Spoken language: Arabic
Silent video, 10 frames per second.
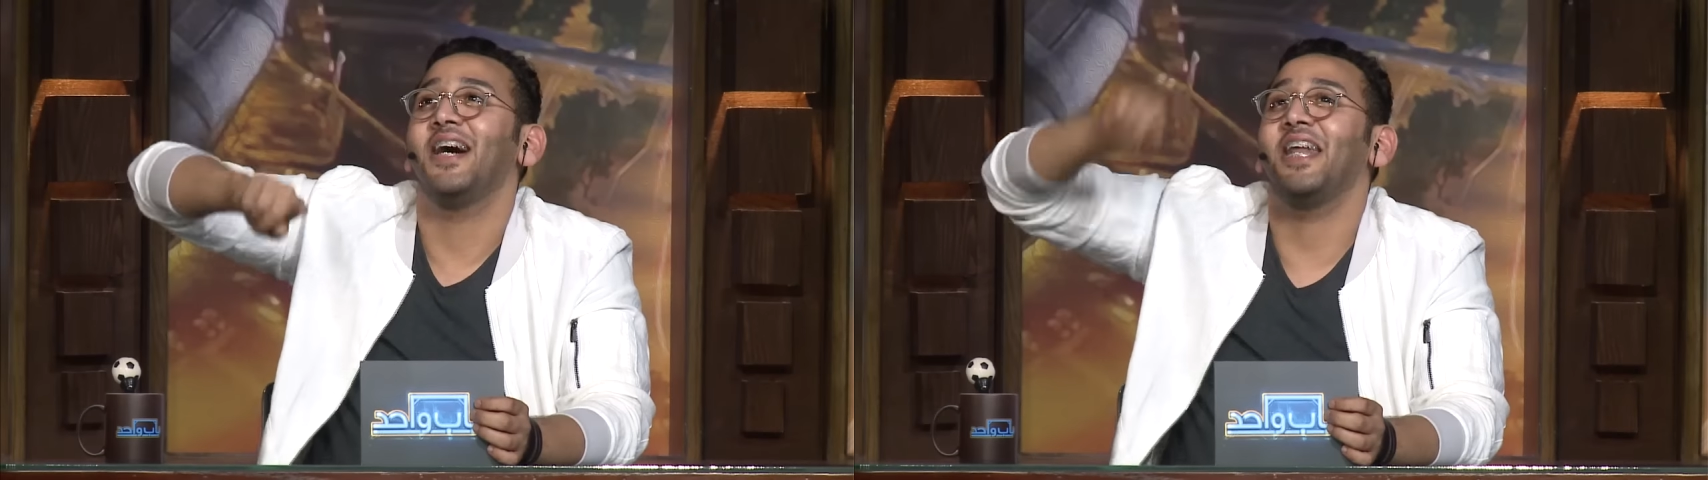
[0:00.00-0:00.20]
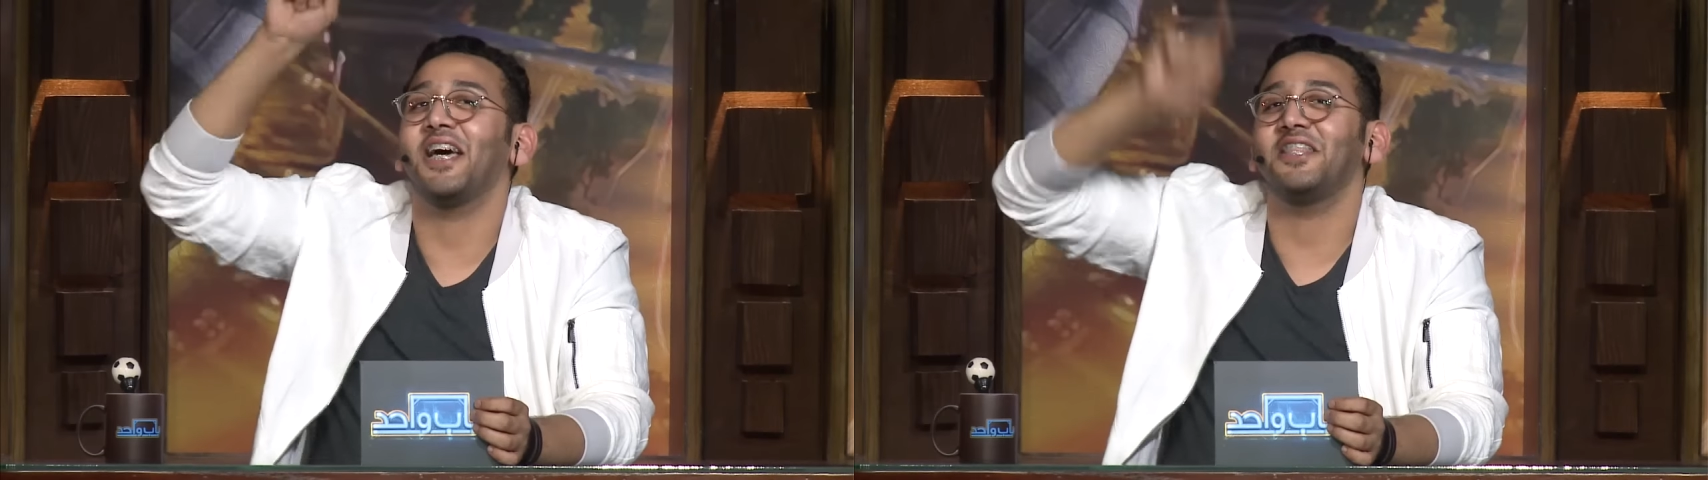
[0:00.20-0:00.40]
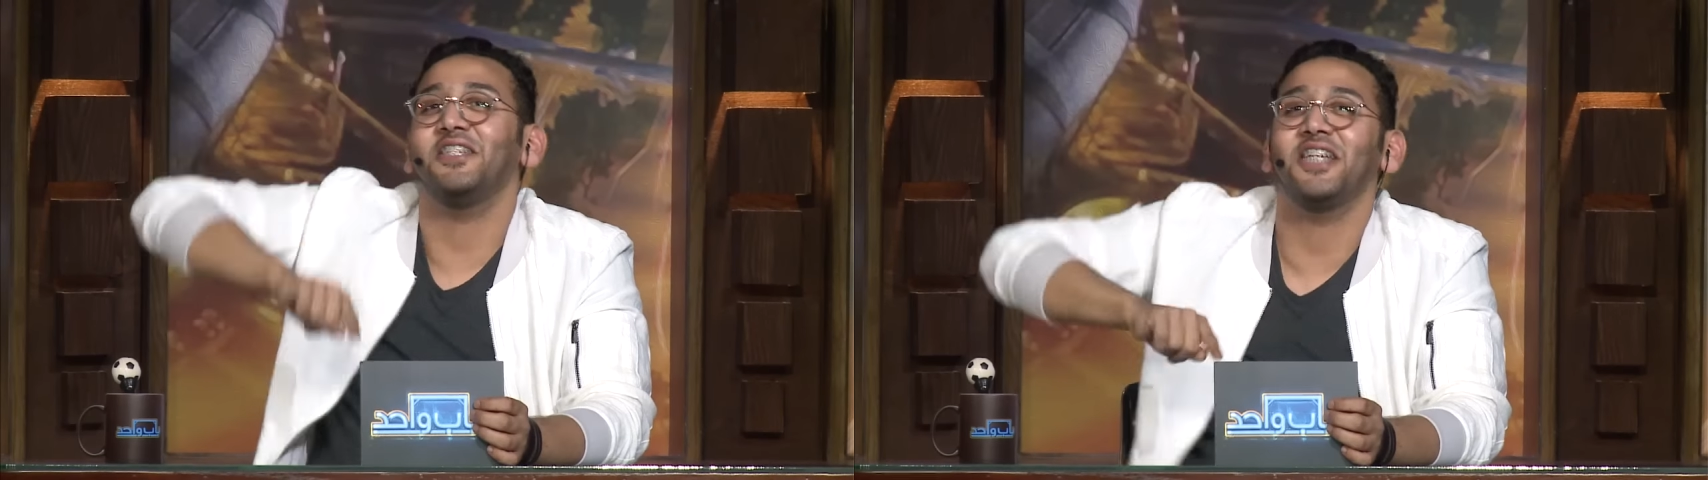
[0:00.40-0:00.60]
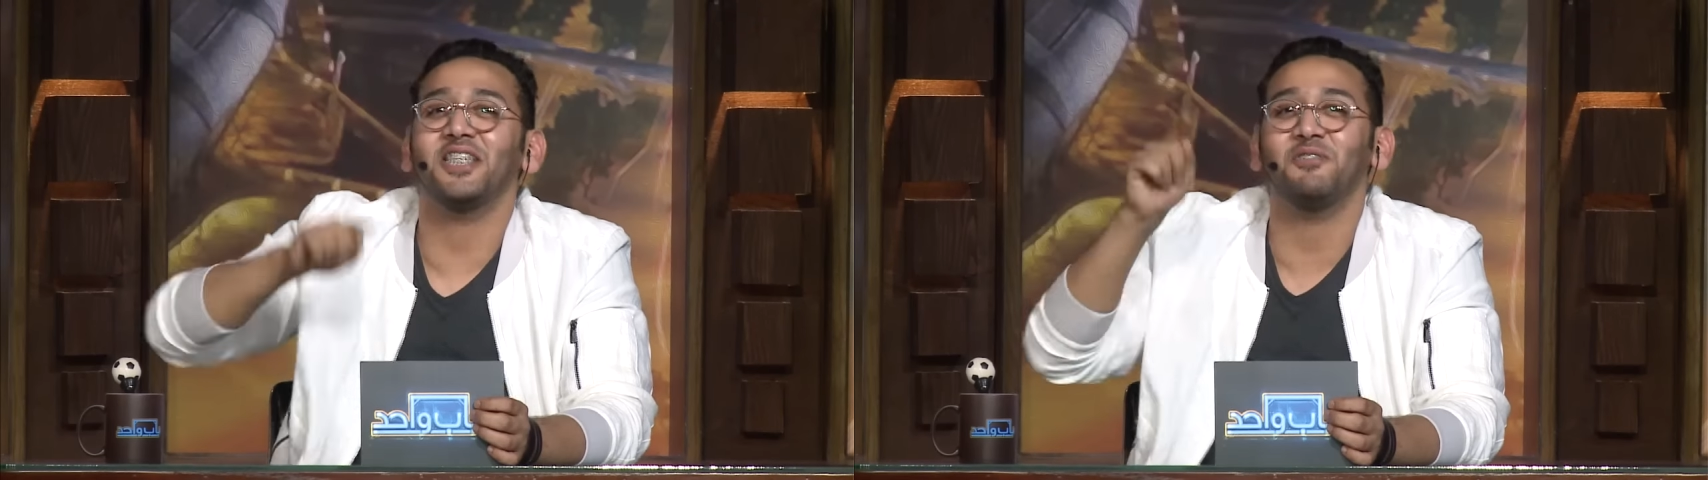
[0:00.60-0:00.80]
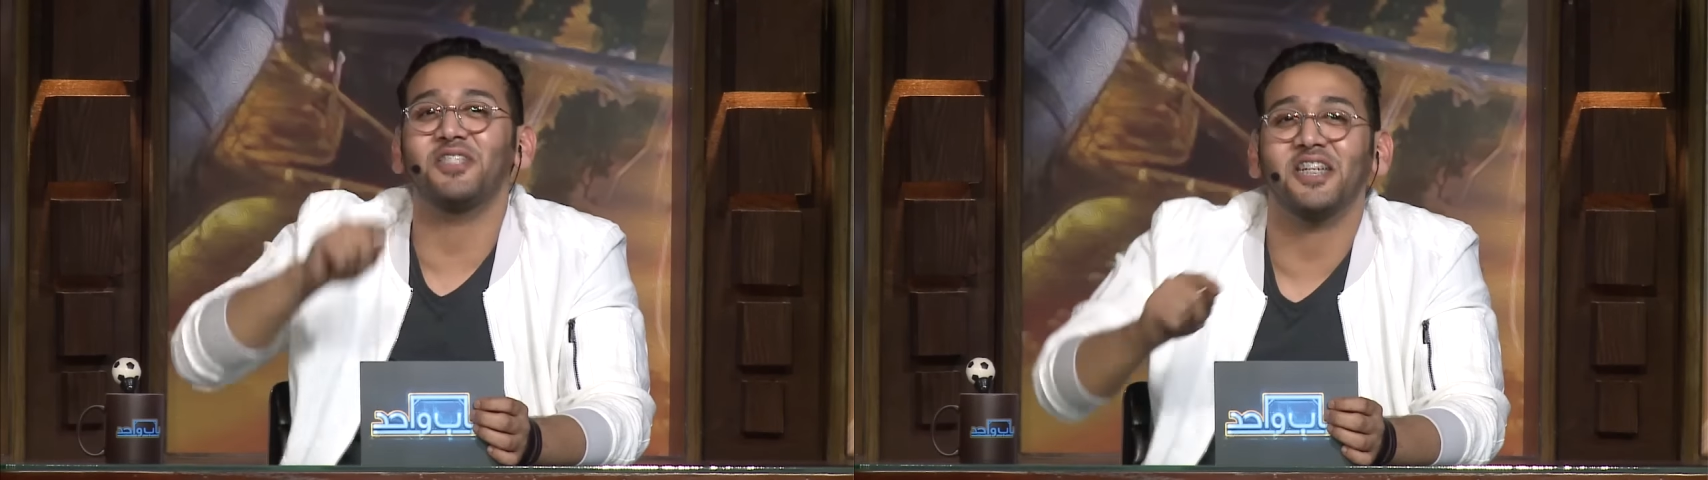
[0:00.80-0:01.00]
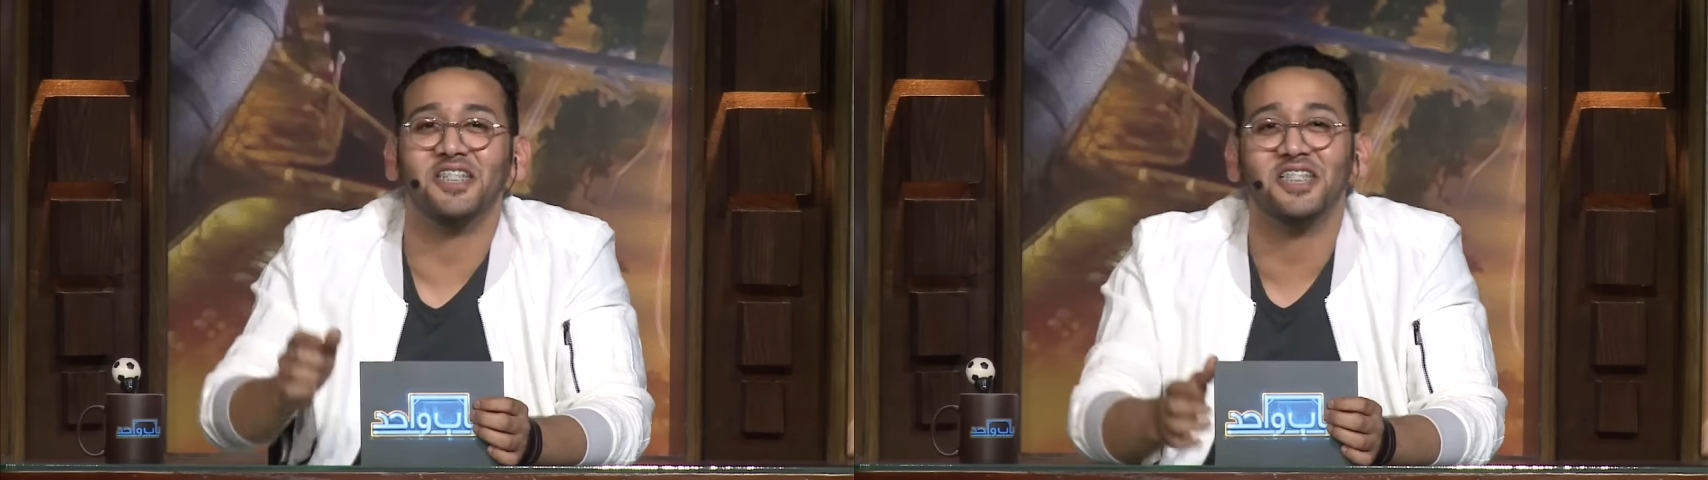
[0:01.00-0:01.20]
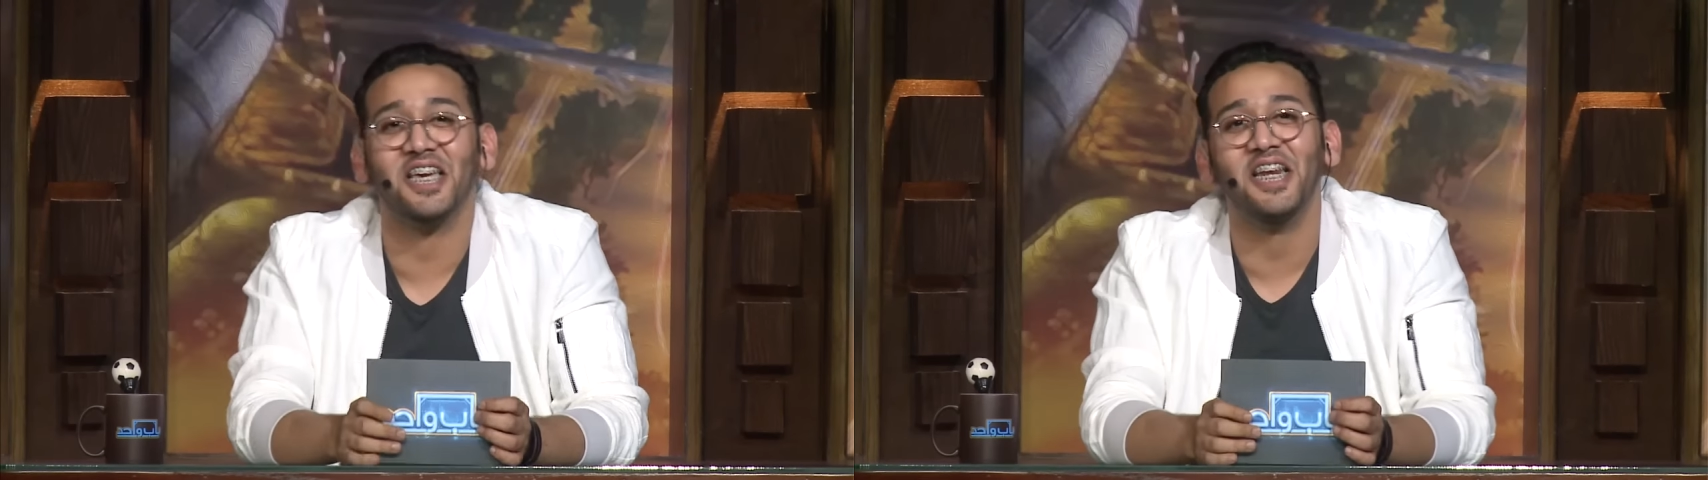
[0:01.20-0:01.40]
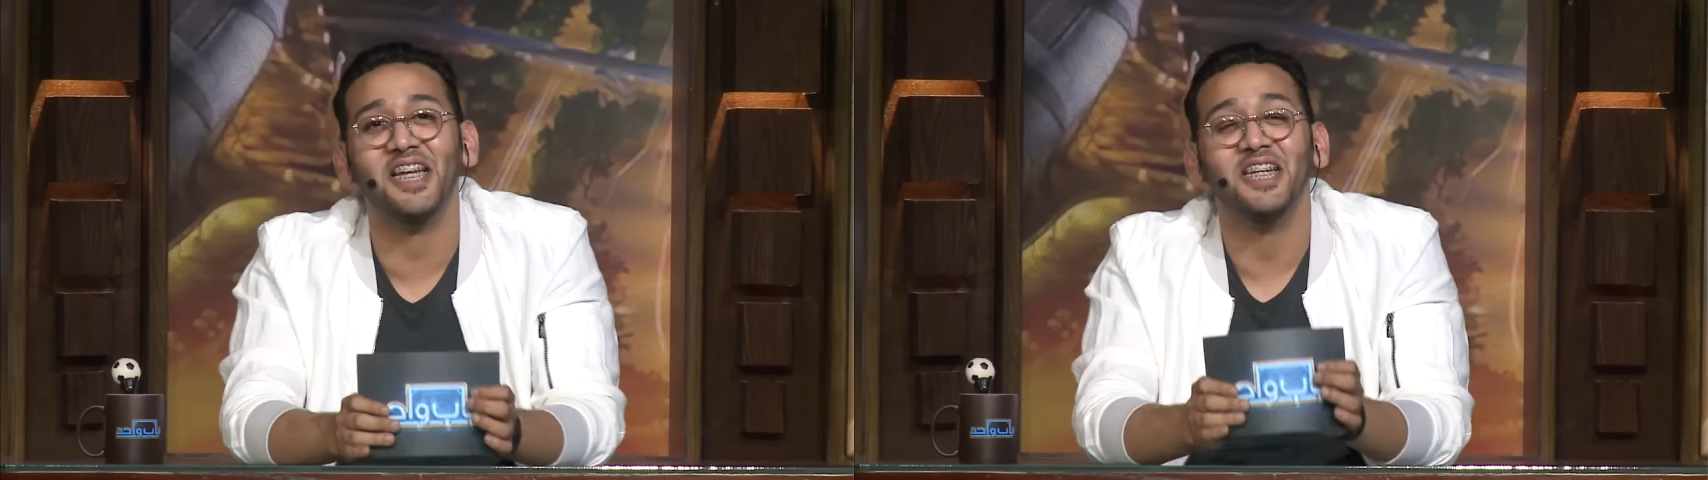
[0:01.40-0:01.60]
انا اخذت اجازه والتشه
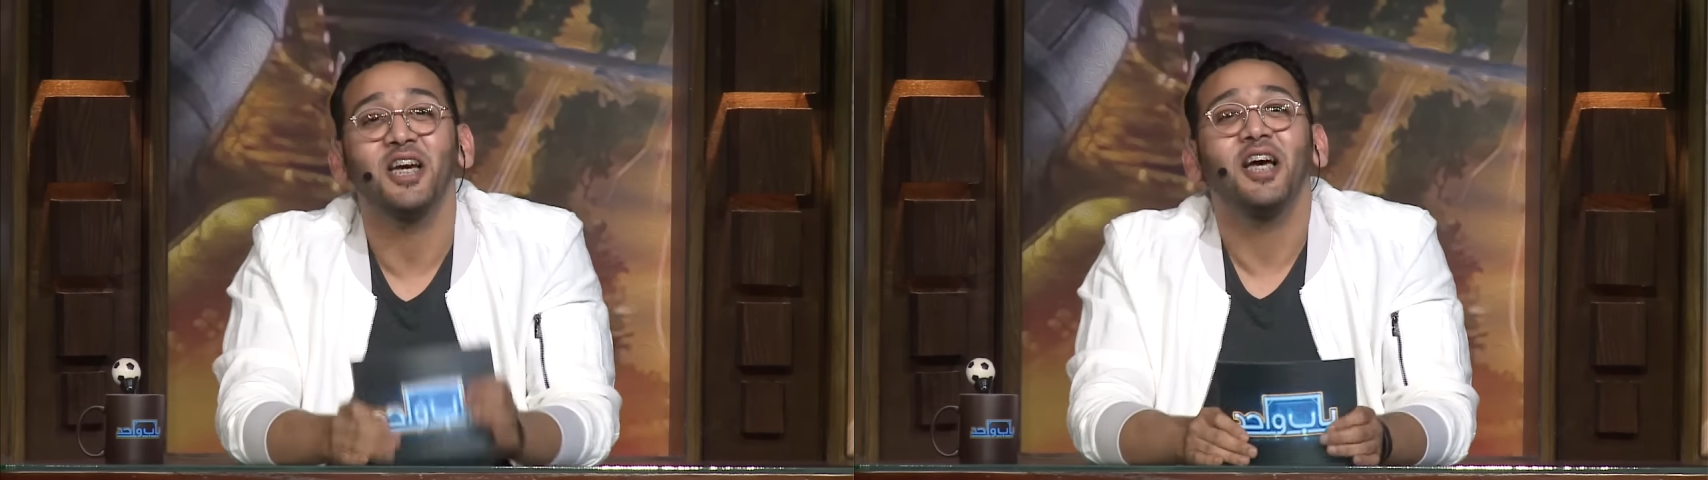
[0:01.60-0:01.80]
سكرين